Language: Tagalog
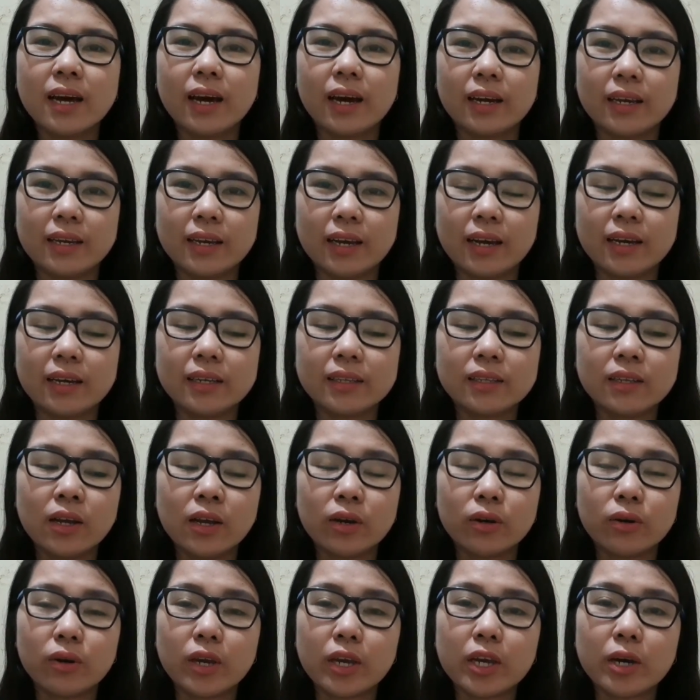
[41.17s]
Ayan,
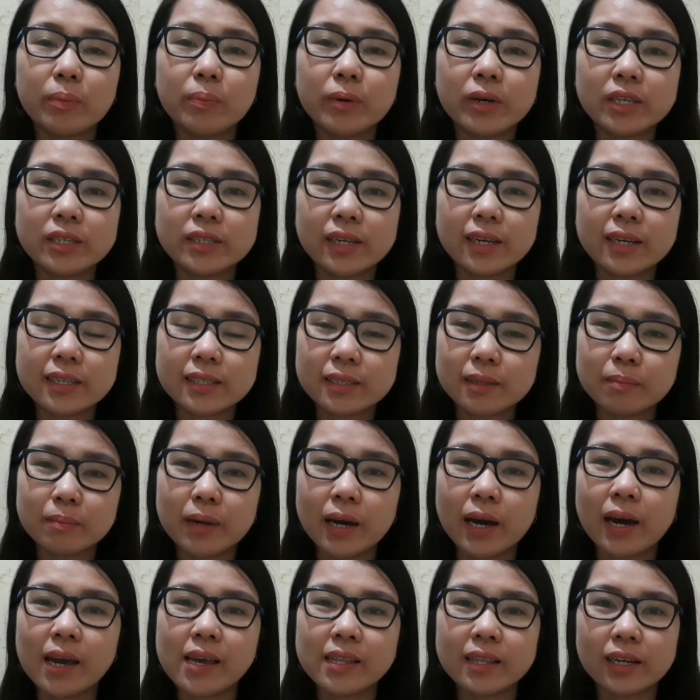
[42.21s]
kung ikaw po isang
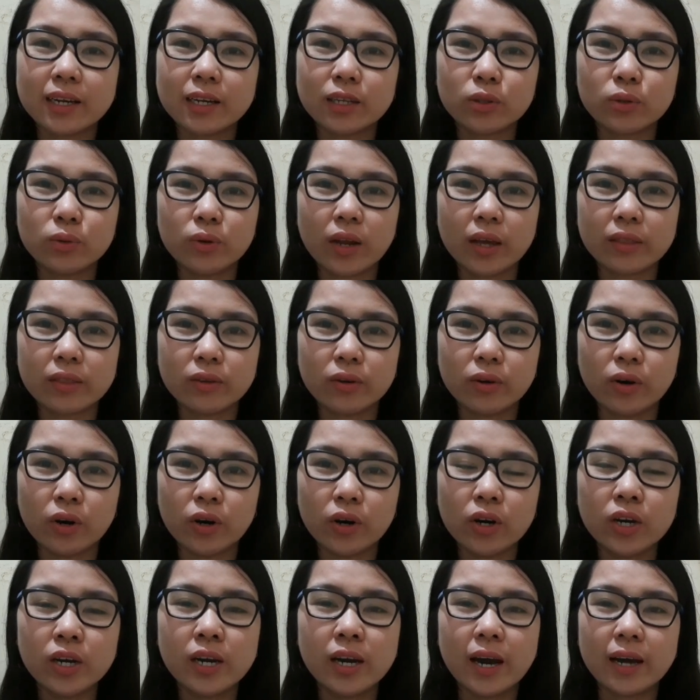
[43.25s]
kasambahay na katulad ko,
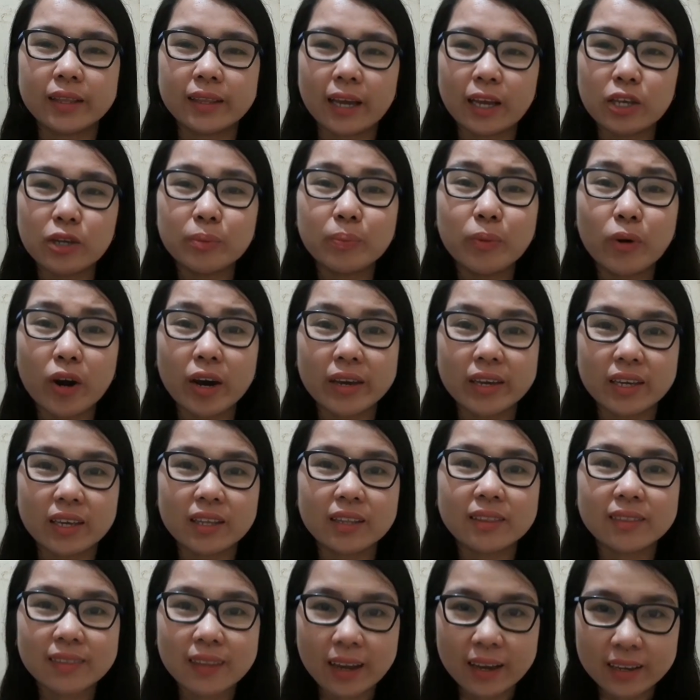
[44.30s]
tayo po ay
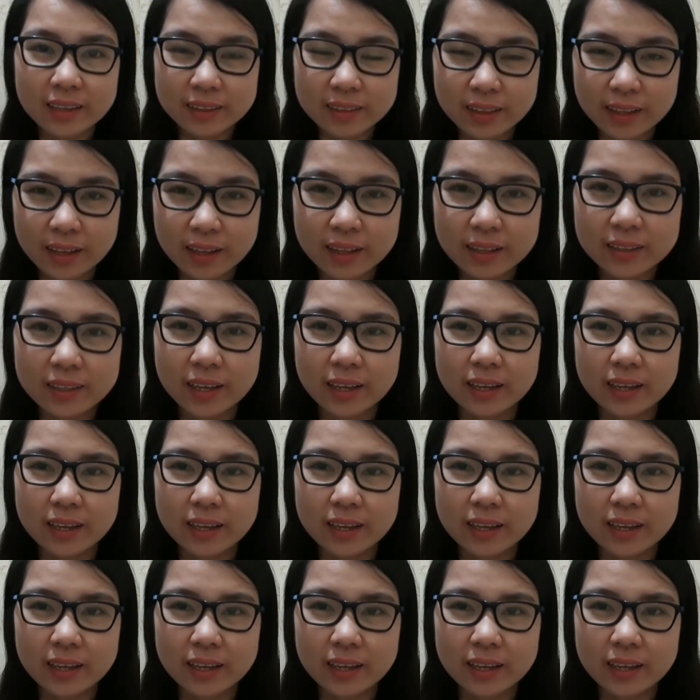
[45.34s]
entitled.